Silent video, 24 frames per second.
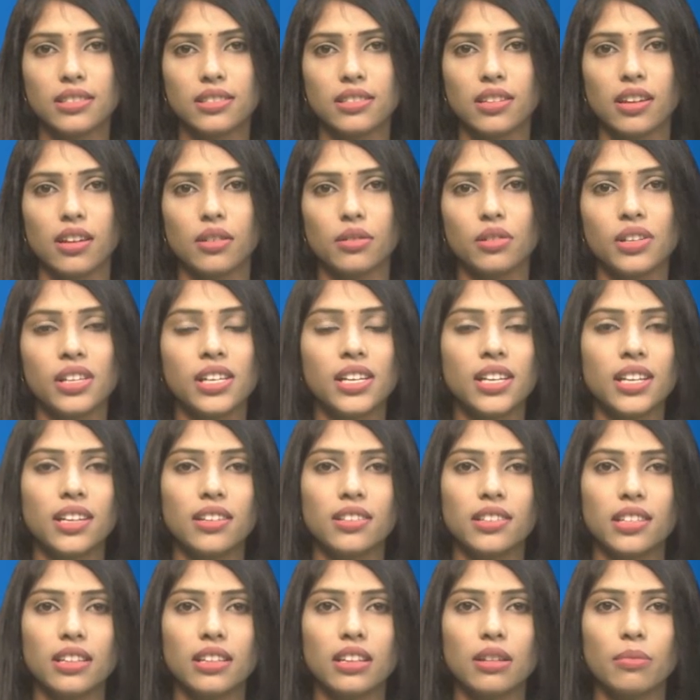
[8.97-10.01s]
చేశారు
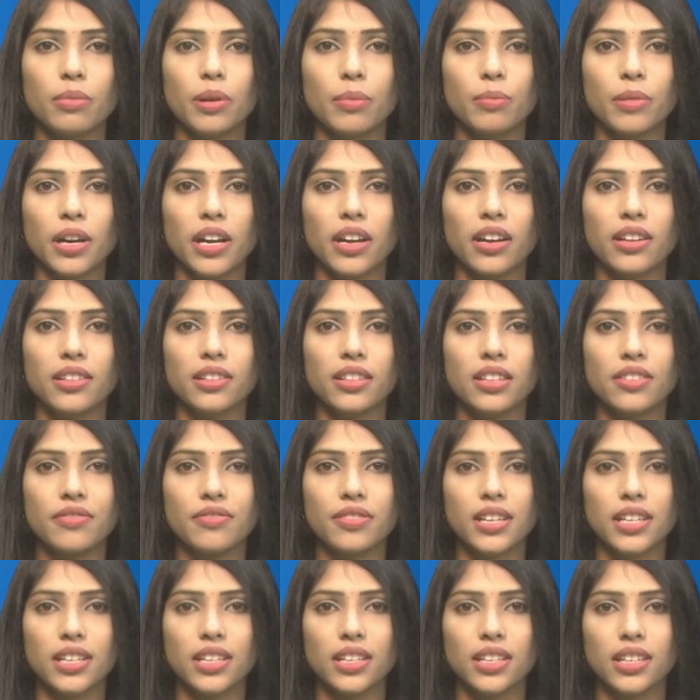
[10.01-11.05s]
ఈ సందర్భంగా
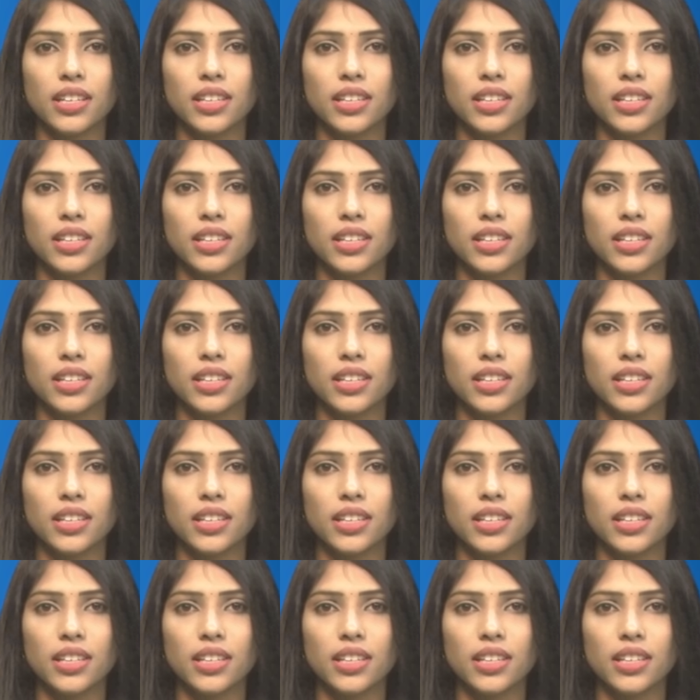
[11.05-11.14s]
ఎస్ఎఫ్ఐ